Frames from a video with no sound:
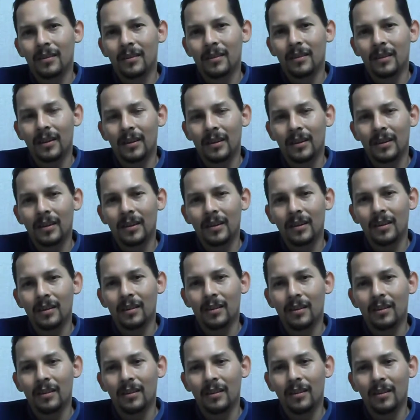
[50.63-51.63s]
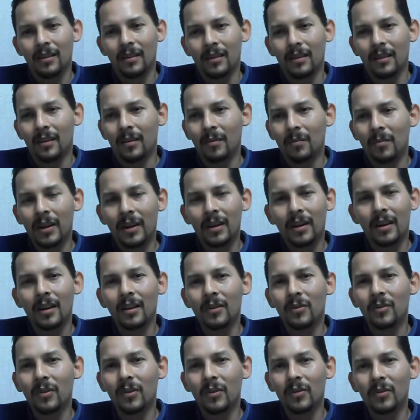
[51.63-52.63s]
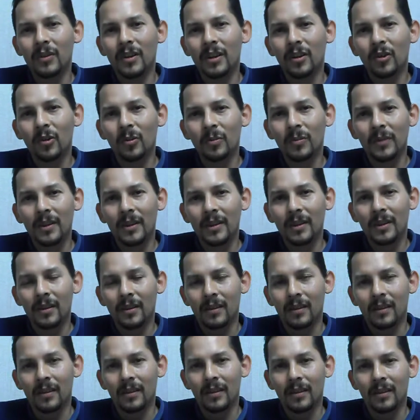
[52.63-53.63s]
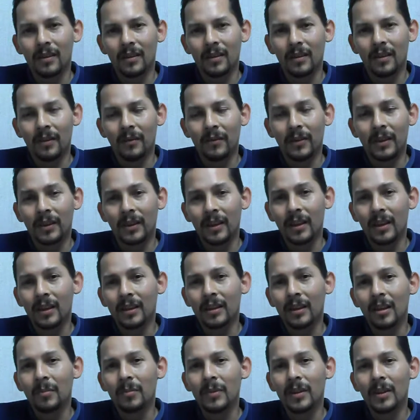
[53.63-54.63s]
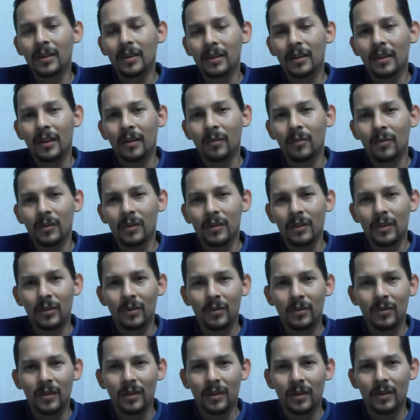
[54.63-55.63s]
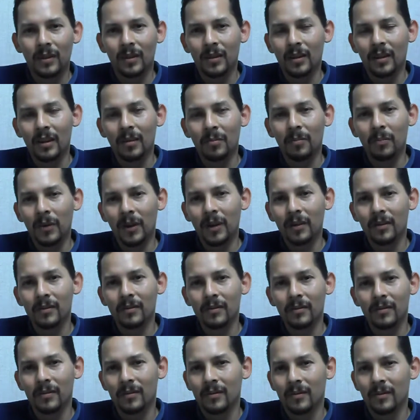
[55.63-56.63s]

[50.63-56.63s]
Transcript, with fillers: ya que el mal cálculo de una nómina eh, afecta directamente al bolsillo del empleado.